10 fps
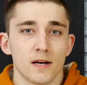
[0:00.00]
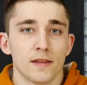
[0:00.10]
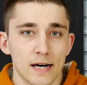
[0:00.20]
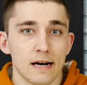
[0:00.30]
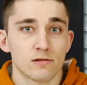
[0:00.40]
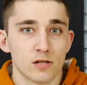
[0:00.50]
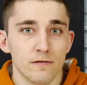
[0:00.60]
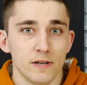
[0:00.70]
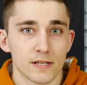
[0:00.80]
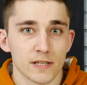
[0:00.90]
Да, все
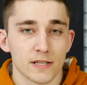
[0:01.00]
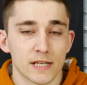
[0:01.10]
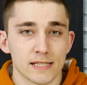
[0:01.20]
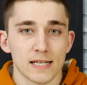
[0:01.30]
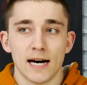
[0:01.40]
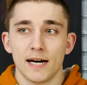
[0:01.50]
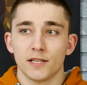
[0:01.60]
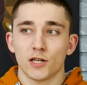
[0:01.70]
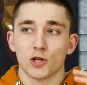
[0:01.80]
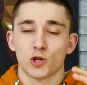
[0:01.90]
верно,
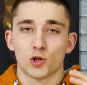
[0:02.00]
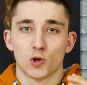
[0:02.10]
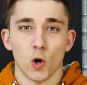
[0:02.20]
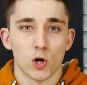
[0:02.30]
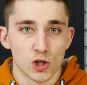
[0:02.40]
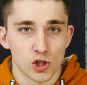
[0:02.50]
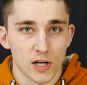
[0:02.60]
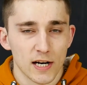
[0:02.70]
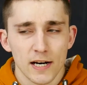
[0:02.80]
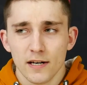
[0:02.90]
дизайн тот
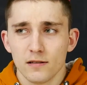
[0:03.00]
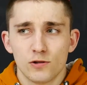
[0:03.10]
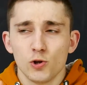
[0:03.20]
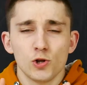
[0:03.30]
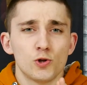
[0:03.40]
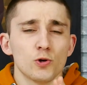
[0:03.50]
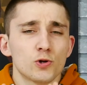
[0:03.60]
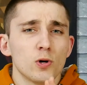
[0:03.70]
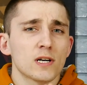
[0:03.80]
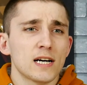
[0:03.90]
же. Чуть-чуть
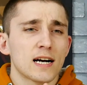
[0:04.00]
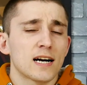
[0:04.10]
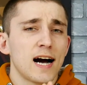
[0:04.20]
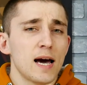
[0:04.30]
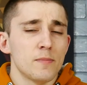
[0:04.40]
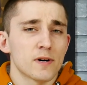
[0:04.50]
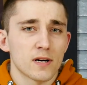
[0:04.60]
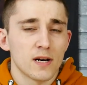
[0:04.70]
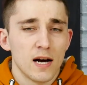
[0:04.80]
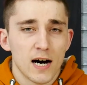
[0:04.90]
только
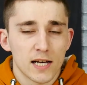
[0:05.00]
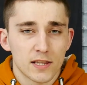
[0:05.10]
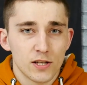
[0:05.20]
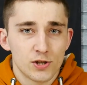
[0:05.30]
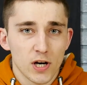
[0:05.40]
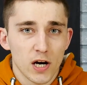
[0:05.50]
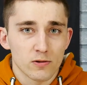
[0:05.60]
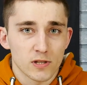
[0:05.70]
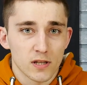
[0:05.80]
камеры отличаются,